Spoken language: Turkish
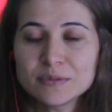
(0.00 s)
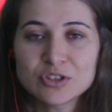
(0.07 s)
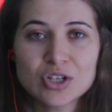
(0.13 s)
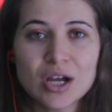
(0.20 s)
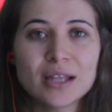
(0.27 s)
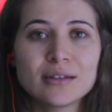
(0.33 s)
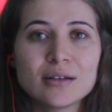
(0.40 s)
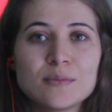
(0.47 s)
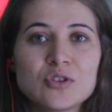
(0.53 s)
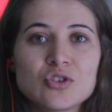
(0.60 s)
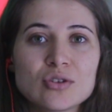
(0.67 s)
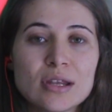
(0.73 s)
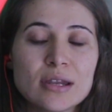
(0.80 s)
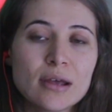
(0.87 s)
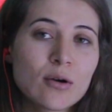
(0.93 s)
Çantamın
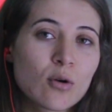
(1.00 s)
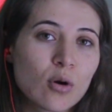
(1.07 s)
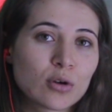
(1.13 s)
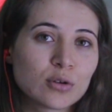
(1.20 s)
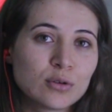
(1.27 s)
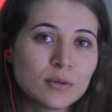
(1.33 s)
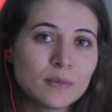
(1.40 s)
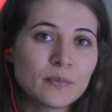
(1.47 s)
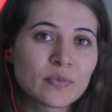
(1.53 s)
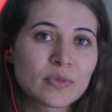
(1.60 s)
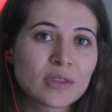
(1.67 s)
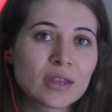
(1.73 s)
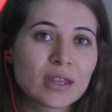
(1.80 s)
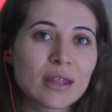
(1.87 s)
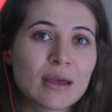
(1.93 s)
içine ne koydum?
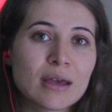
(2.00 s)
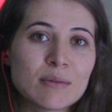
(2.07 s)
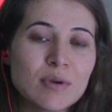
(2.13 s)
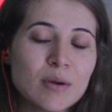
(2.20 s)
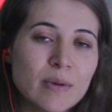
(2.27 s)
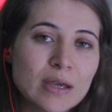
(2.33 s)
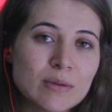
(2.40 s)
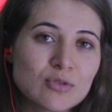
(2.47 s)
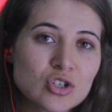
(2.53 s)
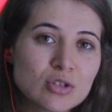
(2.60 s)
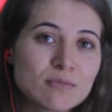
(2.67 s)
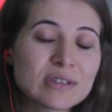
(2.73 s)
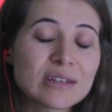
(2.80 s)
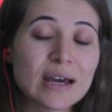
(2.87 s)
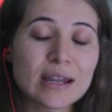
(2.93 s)
Ee, bebeğim
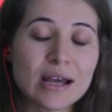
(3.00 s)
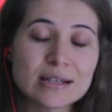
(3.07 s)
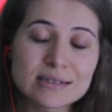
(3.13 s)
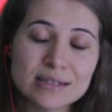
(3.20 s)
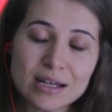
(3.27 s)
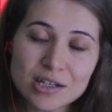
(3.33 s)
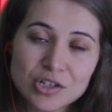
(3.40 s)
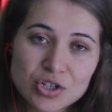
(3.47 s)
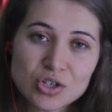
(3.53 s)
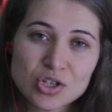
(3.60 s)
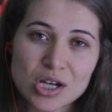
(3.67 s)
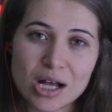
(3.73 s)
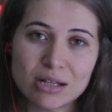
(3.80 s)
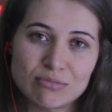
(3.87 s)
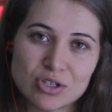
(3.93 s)
için bir tane hastane
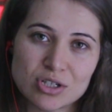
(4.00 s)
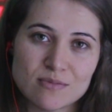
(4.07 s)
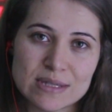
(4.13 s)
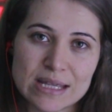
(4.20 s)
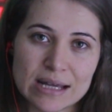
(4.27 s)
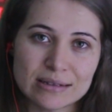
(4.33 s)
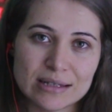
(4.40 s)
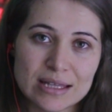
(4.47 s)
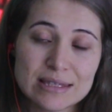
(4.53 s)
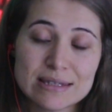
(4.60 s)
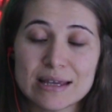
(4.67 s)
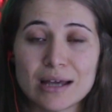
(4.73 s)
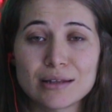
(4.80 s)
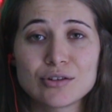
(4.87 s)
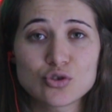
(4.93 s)
çıkışı almıştım zaten.
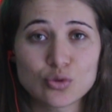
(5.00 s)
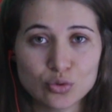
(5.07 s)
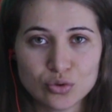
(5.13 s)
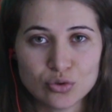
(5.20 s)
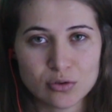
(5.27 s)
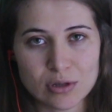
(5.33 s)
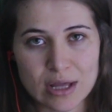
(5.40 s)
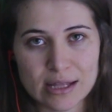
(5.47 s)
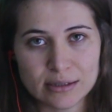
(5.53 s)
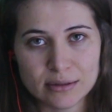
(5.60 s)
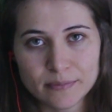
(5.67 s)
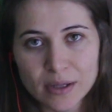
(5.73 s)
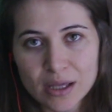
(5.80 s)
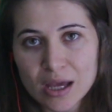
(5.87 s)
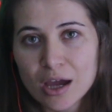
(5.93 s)
Sadece onu
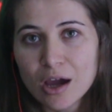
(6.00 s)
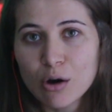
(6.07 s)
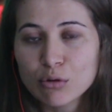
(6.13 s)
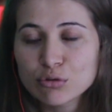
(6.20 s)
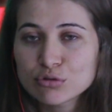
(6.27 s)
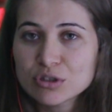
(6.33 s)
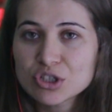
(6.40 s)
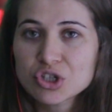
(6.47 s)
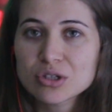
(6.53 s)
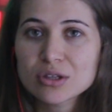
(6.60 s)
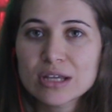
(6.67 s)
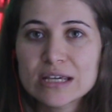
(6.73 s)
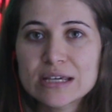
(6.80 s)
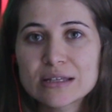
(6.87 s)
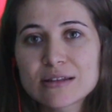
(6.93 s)
kullandım. Onun
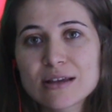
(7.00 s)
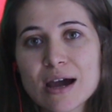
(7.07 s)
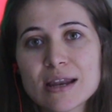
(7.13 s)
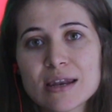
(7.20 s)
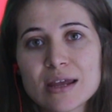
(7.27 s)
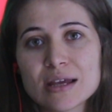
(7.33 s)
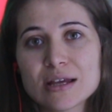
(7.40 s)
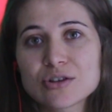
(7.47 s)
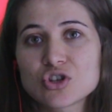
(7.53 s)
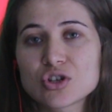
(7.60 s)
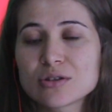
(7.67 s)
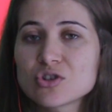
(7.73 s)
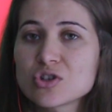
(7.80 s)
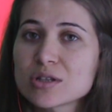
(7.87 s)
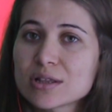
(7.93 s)
dışında iki tane
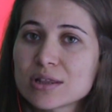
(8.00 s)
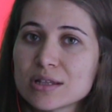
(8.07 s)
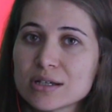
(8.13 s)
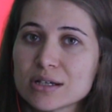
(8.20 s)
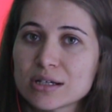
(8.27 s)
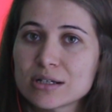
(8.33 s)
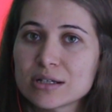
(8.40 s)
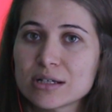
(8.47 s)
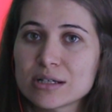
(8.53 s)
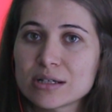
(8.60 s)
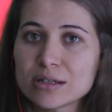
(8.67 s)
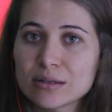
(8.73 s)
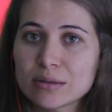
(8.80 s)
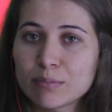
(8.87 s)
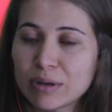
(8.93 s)
çıt çıtlı
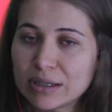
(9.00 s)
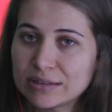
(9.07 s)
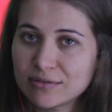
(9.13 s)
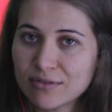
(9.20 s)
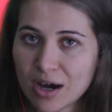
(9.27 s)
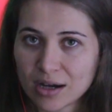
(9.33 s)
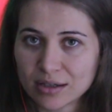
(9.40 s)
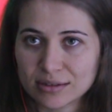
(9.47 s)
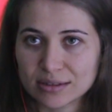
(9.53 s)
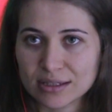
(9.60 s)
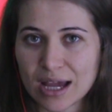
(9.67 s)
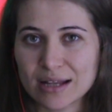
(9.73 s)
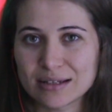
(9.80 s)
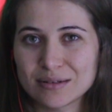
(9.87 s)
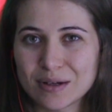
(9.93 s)
e, body vardı.
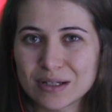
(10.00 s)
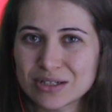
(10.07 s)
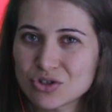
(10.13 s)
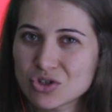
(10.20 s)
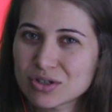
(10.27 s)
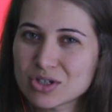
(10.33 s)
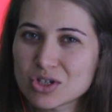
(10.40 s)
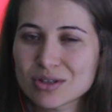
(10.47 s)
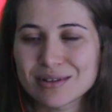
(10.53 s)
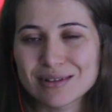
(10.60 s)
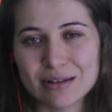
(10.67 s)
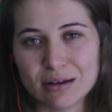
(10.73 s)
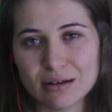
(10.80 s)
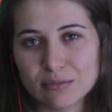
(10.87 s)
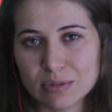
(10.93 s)
Yani hani çıt çıtlı
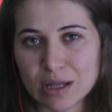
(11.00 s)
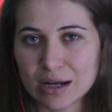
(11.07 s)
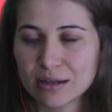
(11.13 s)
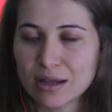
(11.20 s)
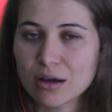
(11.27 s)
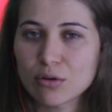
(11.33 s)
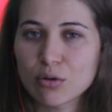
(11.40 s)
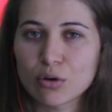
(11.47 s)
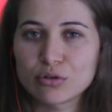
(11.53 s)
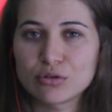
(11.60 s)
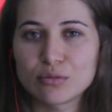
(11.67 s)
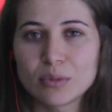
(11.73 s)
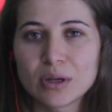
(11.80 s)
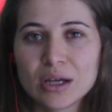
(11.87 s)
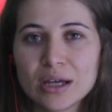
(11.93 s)
takımlardan
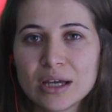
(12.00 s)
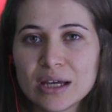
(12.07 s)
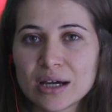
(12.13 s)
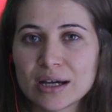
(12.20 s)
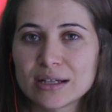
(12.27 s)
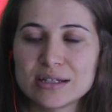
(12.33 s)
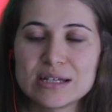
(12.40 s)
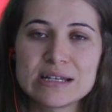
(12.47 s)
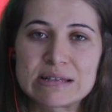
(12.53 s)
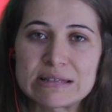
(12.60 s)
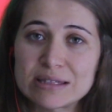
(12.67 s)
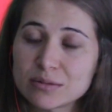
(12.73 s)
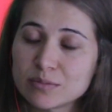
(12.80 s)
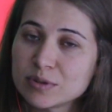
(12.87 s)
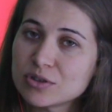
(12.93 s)
koydum. Hani iç
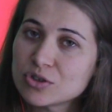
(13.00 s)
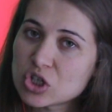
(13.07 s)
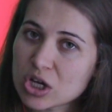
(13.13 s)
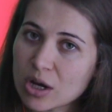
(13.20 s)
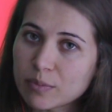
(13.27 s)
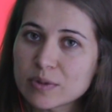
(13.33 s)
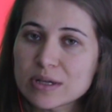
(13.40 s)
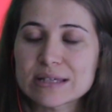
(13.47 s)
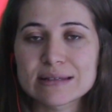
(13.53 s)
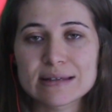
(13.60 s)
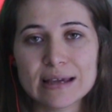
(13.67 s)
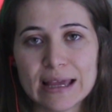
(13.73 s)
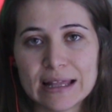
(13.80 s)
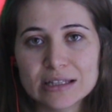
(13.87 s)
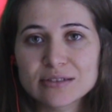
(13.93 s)
sıvının şapkası
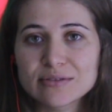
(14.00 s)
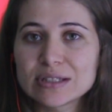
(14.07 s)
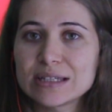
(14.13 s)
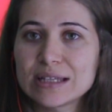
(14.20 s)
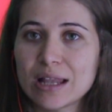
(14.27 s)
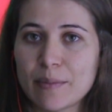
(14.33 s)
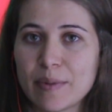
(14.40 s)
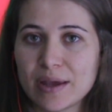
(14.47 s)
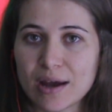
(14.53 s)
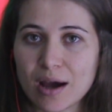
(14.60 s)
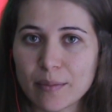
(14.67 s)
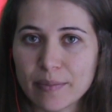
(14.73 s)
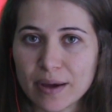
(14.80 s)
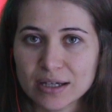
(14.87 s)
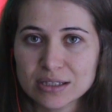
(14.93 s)
eldiveniyle
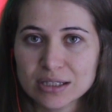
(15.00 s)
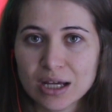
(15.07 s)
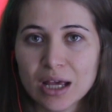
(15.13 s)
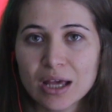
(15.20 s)
beraber.